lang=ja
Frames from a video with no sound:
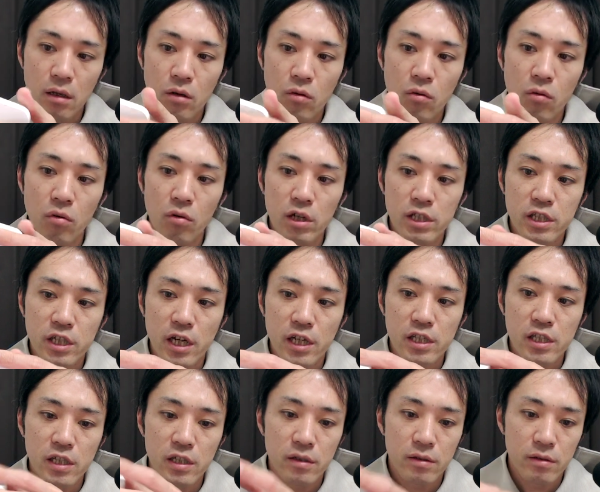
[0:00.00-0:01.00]
ここが
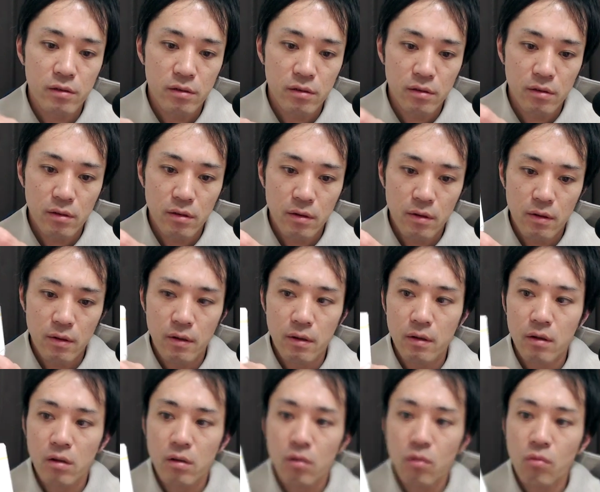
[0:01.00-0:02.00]
チャチっす。
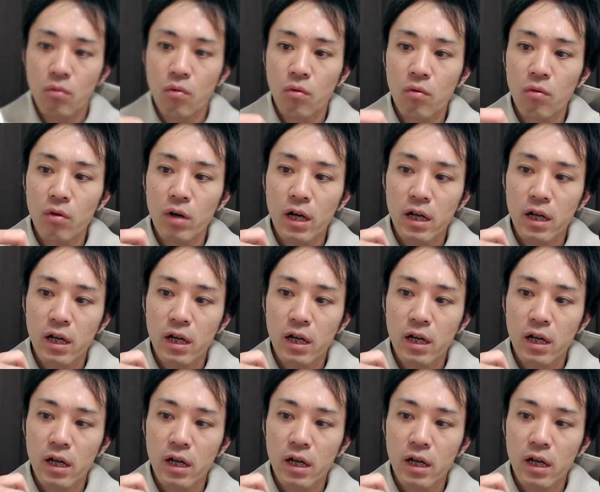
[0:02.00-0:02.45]
ここ